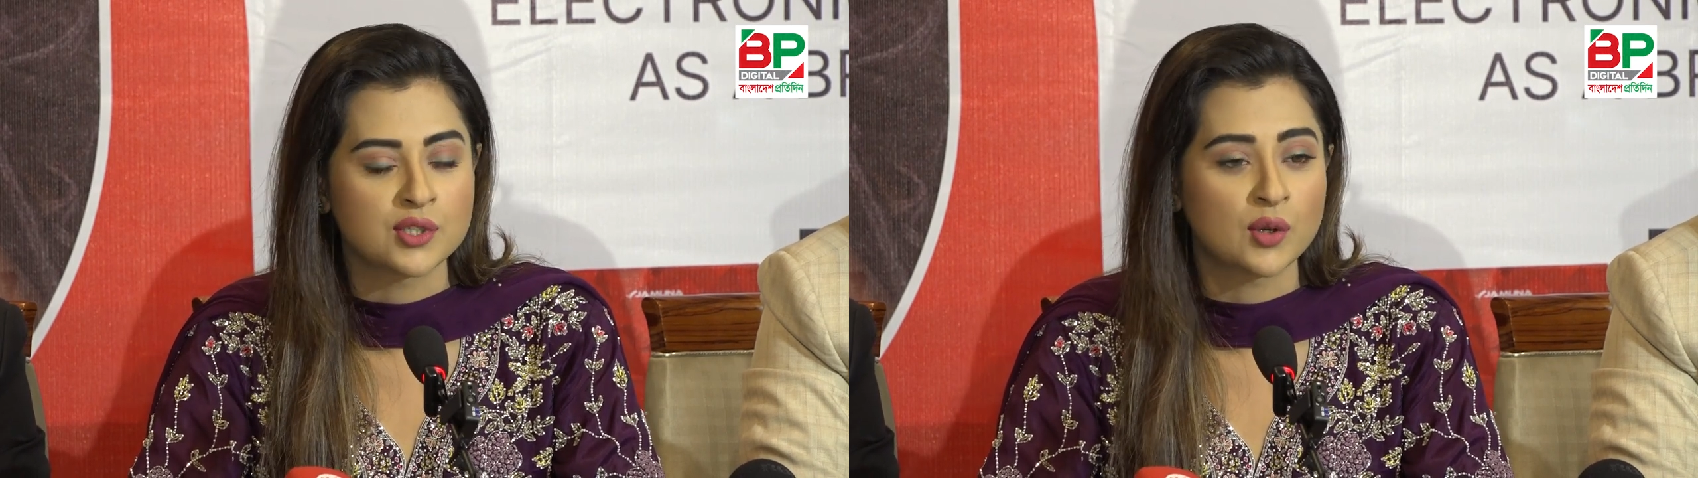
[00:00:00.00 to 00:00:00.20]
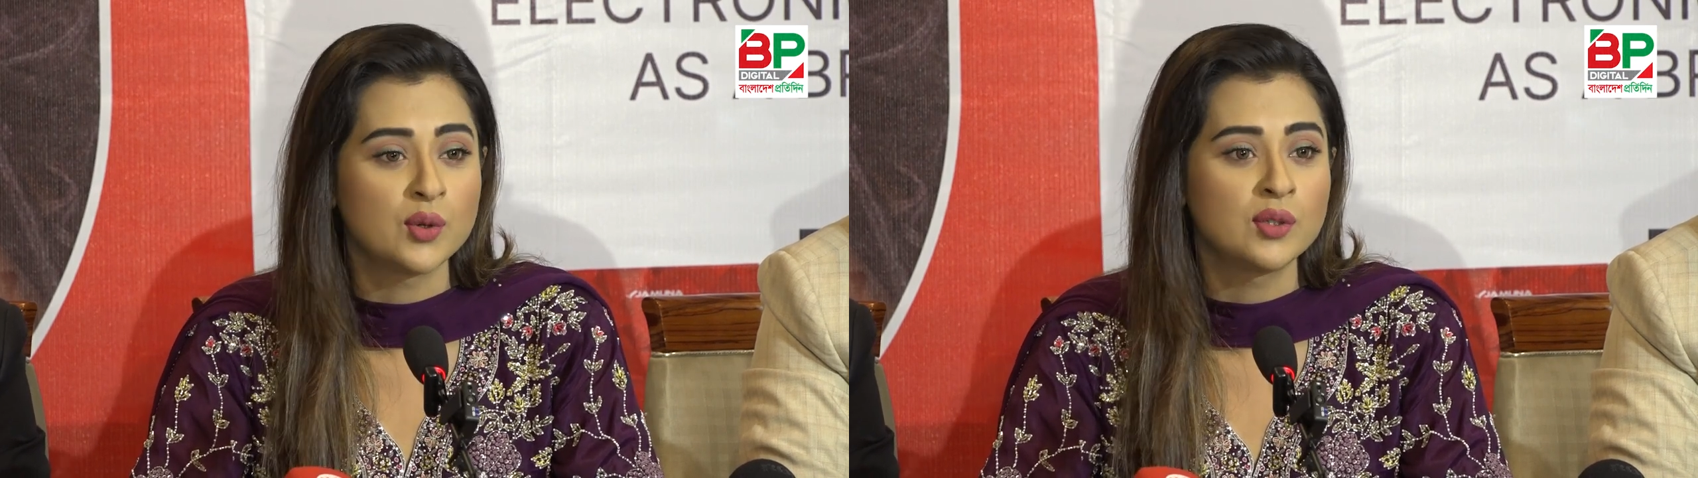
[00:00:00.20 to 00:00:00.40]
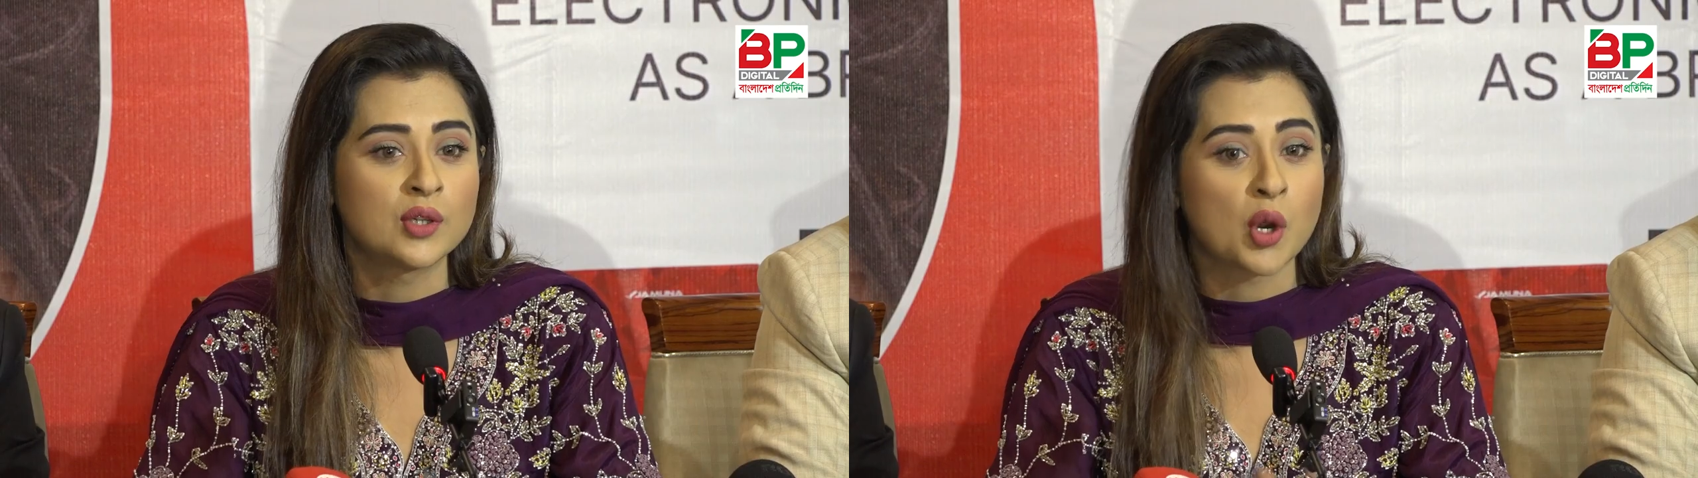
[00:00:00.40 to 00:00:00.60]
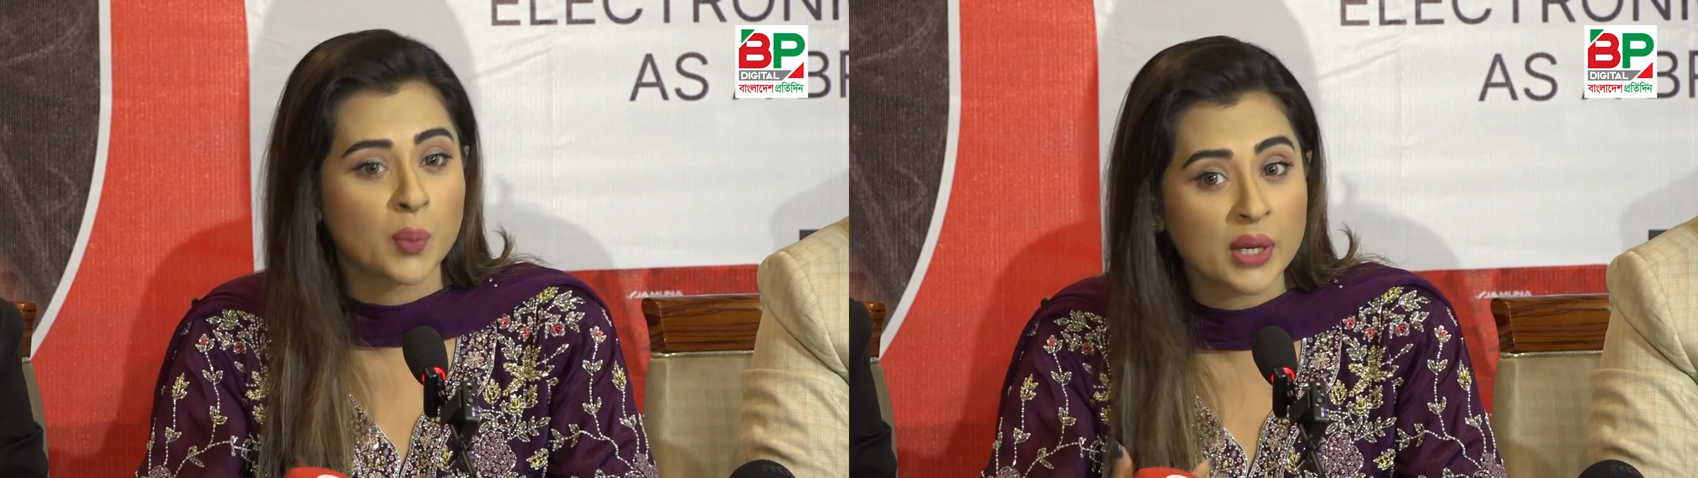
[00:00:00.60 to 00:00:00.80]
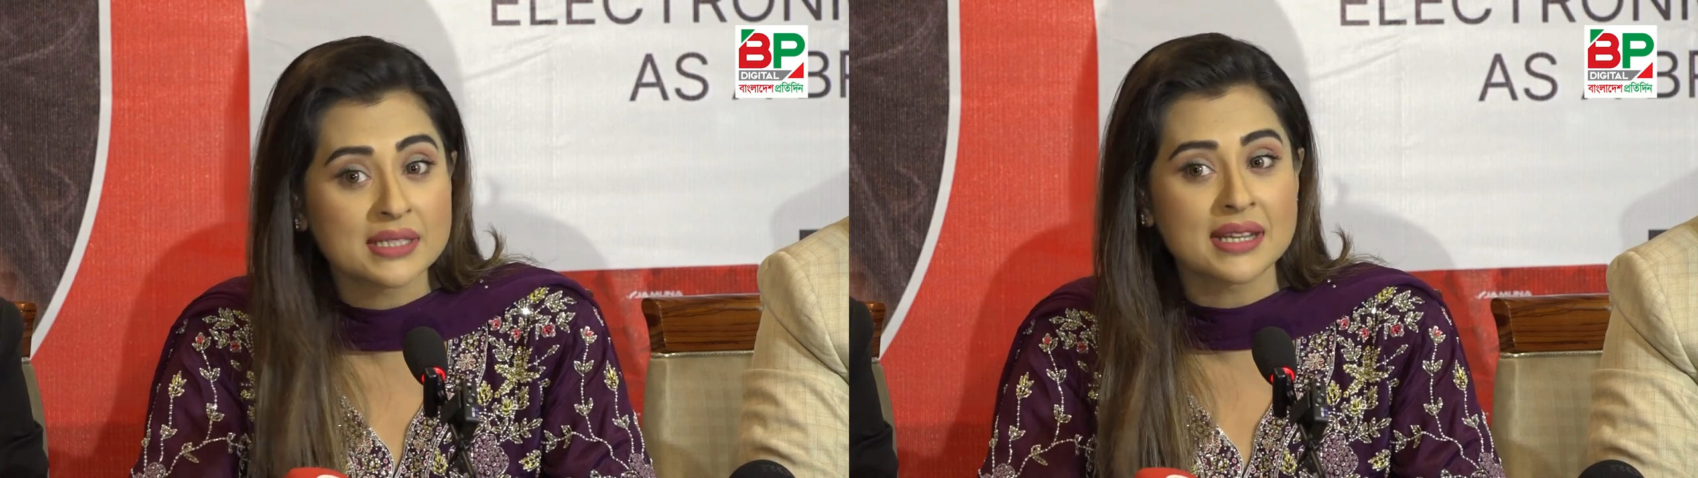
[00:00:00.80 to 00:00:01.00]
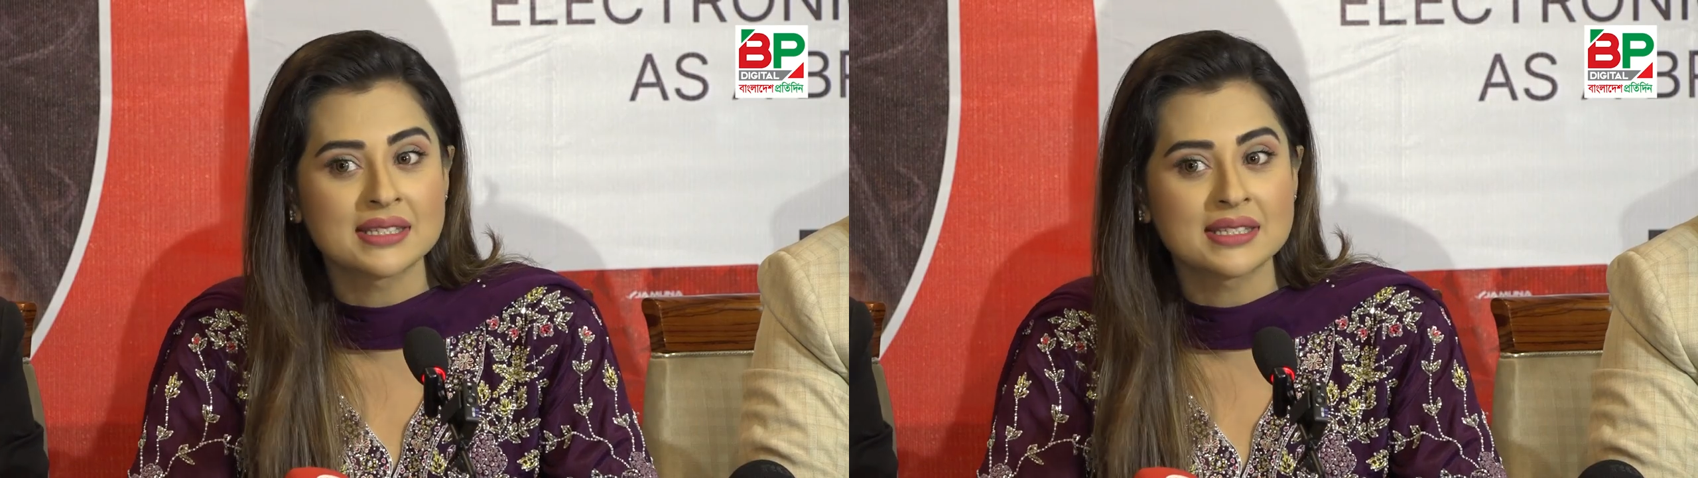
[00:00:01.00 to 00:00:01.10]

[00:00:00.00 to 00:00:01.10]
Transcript: যখন কর্পোরেটে